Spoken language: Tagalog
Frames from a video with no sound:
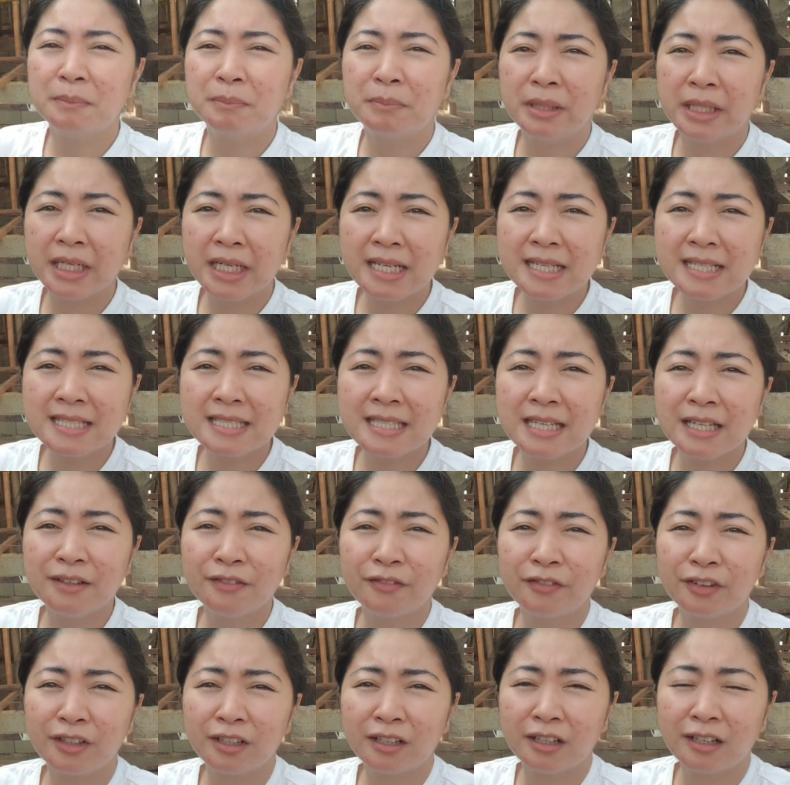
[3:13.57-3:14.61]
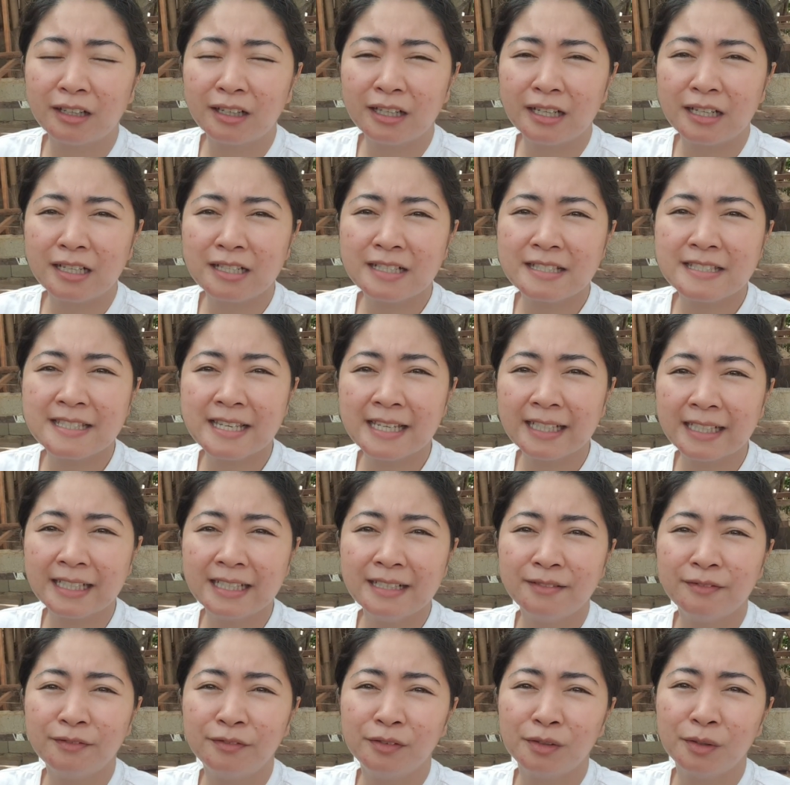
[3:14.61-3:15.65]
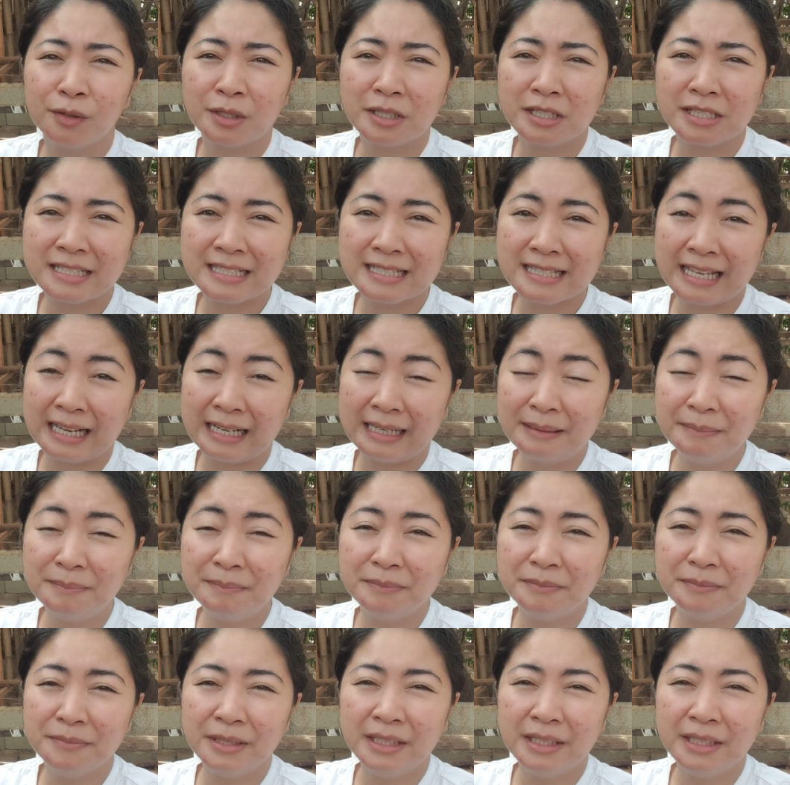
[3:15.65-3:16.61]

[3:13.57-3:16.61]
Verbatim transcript: bracing for our second floor slab.